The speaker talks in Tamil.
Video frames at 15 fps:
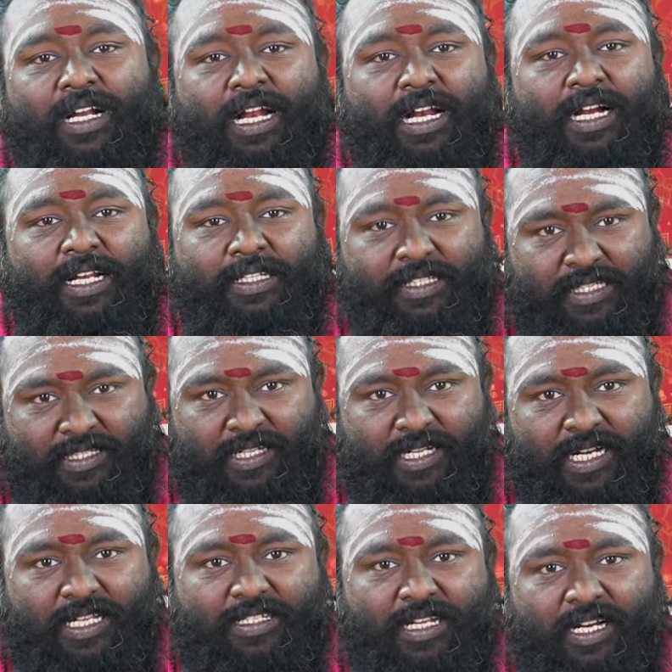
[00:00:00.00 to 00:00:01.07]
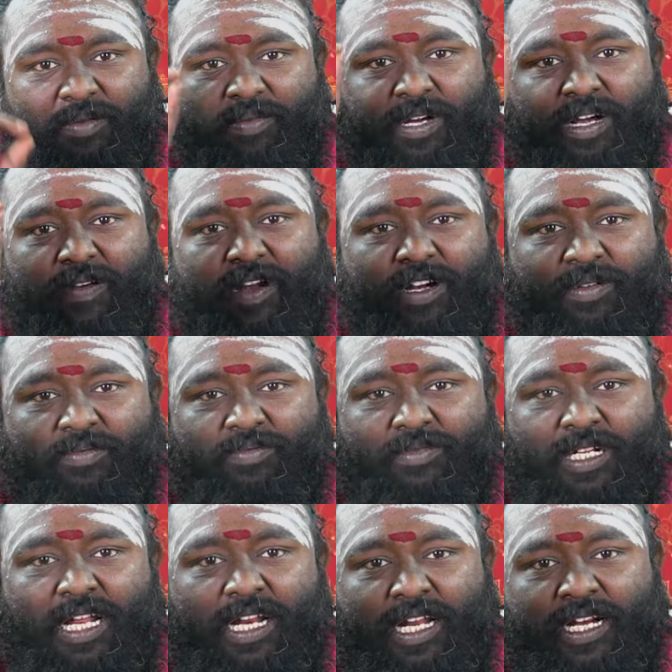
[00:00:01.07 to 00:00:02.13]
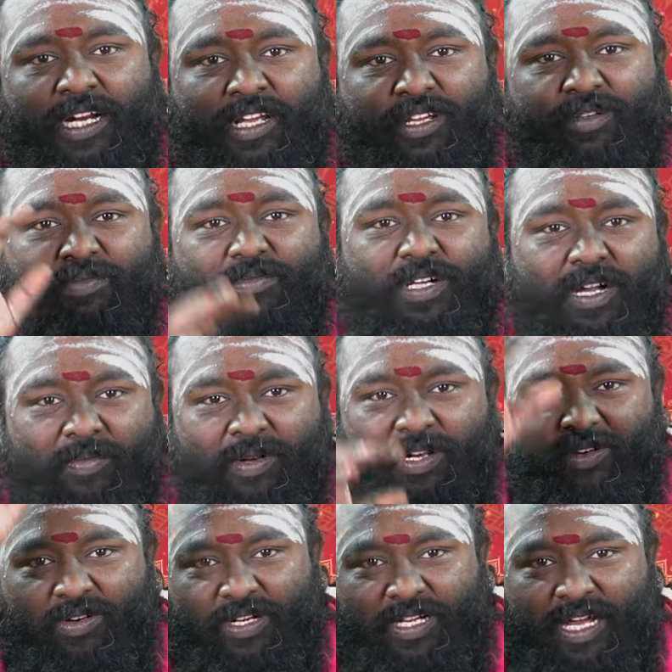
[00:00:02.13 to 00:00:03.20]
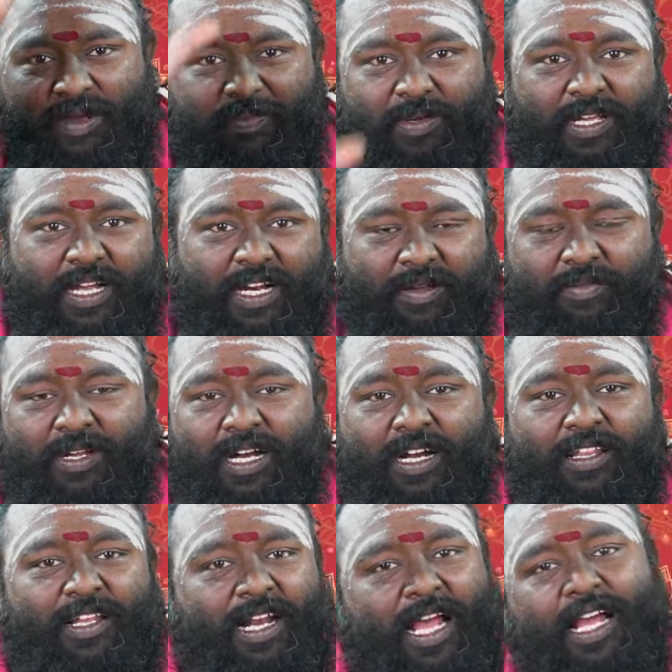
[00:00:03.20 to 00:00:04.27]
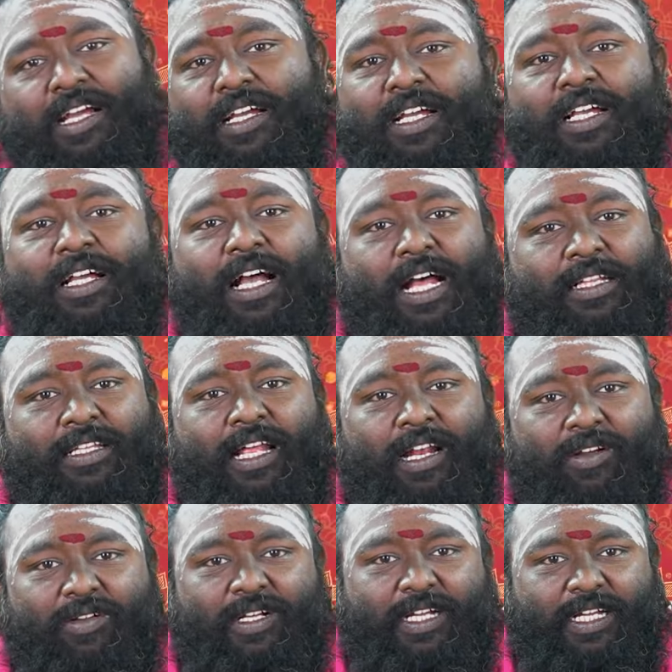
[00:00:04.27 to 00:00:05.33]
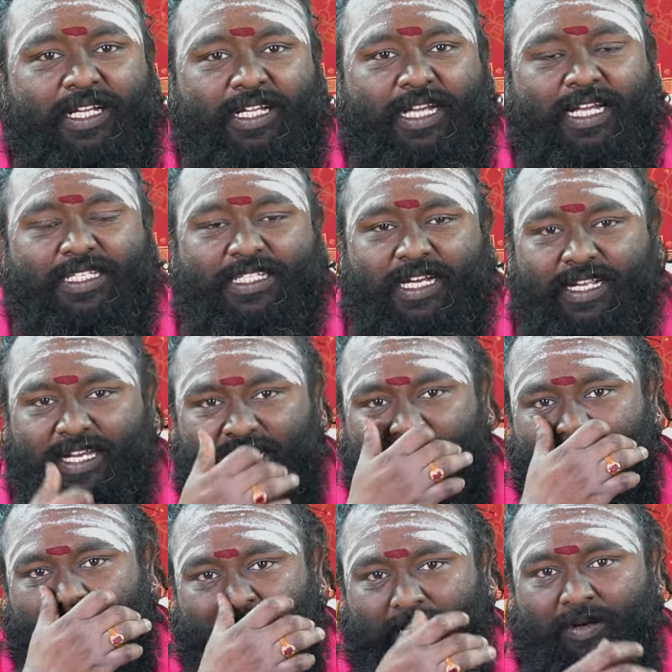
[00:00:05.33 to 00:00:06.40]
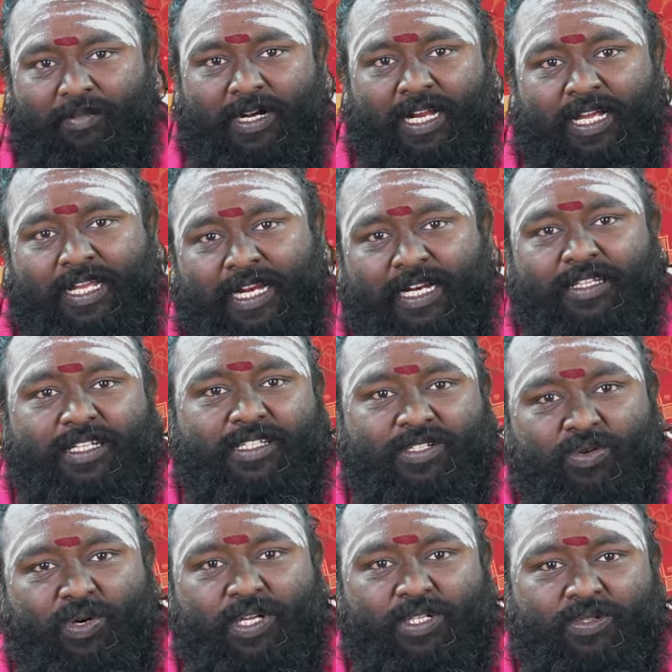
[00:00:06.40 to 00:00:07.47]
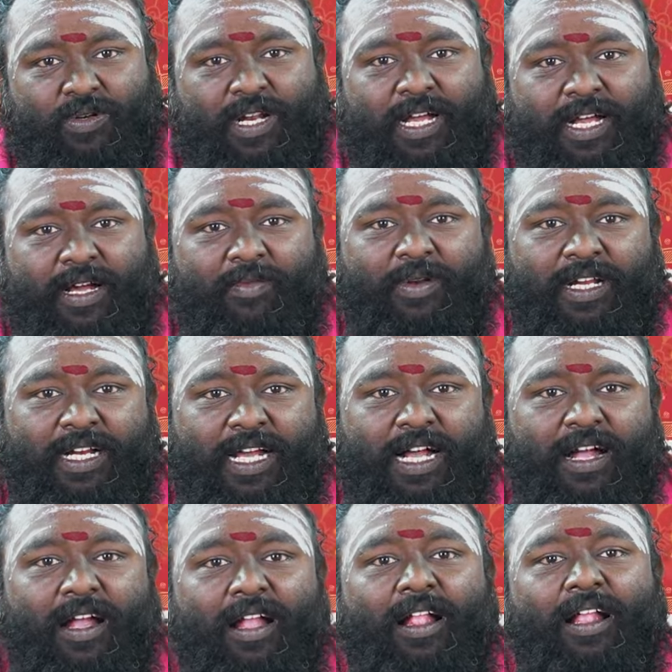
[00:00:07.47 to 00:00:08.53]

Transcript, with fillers: நல்லெண்ணெய் தேய்ச்சிங்கன்னா சனி பகவானும் நல்லெண்ணெயும் அப்படின்னு ஒரு டாப்பிக்கே நம்ம எழுதலாம் அந்த அளவுக்கு ஏன் சனிக்கிழமை அன்னைக்கு நம்மளை எண்ணெய் தேய்ச்சி குளிக்க சொன்னாங்க அப்படின்னா